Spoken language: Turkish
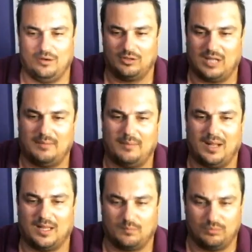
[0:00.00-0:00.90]
Tamam
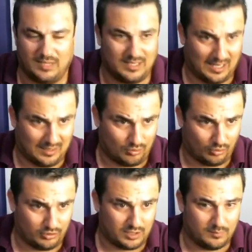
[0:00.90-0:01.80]
aldık bunları da aldık
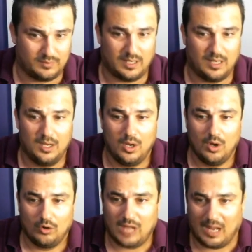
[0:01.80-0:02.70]
koyduk cebimize.
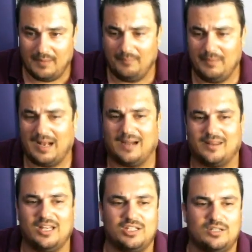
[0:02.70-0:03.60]
Tamam be kardeş